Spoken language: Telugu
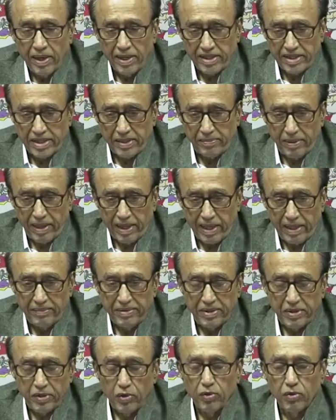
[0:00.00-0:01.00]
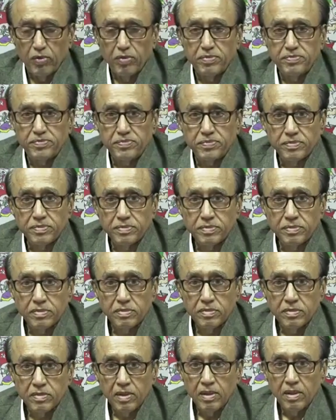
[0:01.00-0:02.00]
భారత పార్లమెంటులో
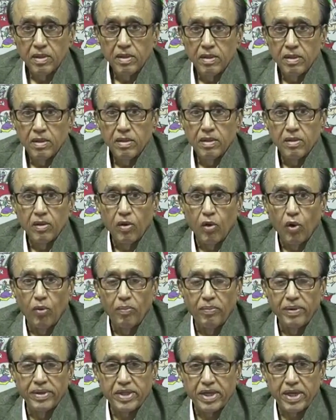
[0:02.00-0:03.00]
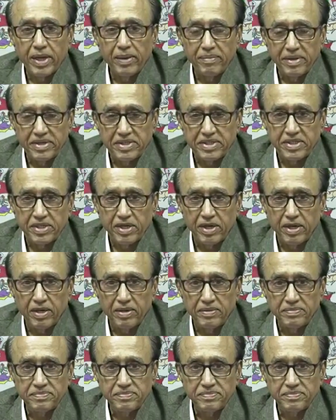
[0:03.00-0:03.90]
హోంమంత్రి అమిత్ షా